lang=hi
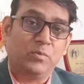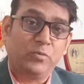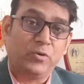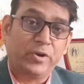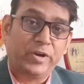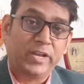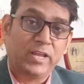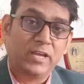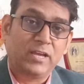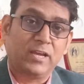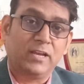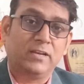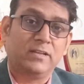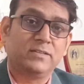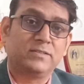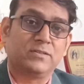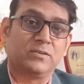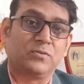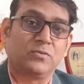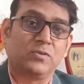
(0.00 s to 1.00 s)
इम्यूनिटी के
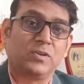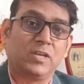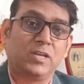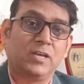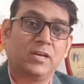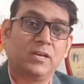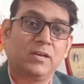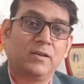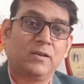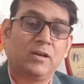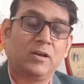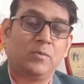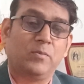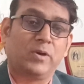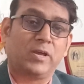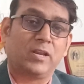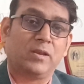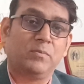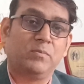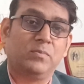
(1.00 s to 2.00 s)
लिए ज़रूरी है
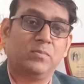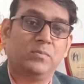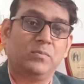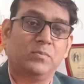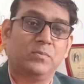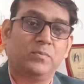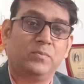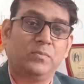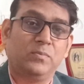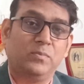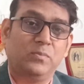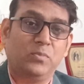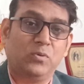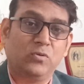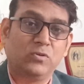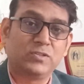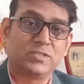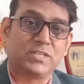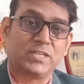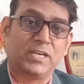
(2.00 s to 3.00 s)
हमारे
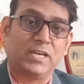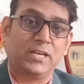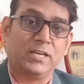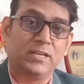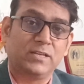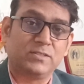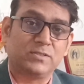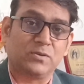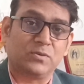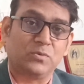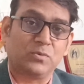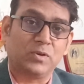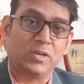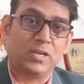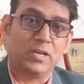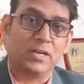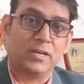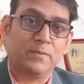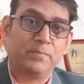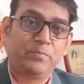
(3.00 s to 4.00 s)
बोन्स के लिए
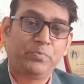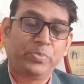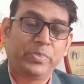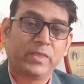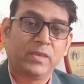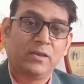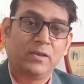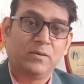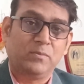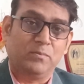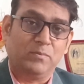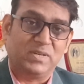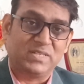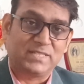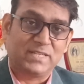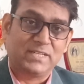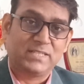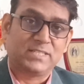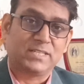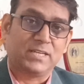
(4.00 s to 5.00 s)
ज़रूरी है
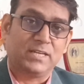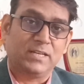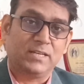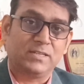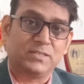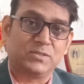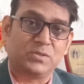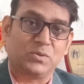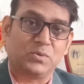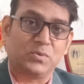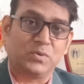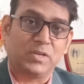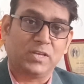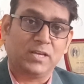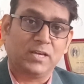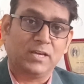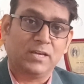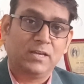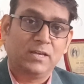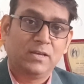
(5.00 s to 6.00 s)
मसल्स के लिए
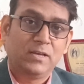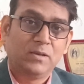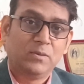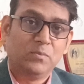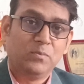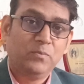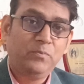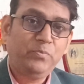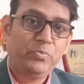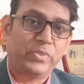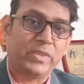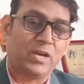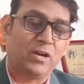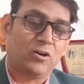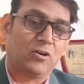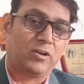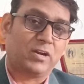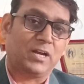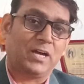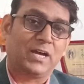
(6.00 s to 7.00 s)
ज़रूरी है
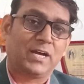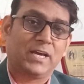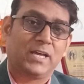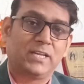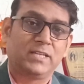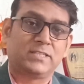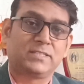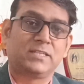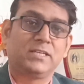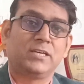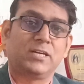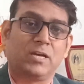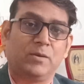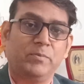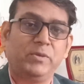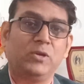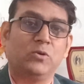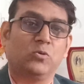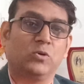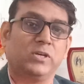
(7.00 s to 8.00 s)
और अगर इसकी
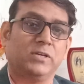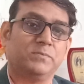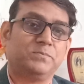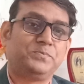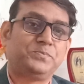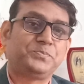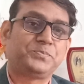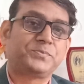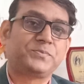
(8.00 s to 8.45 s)
कमी होगी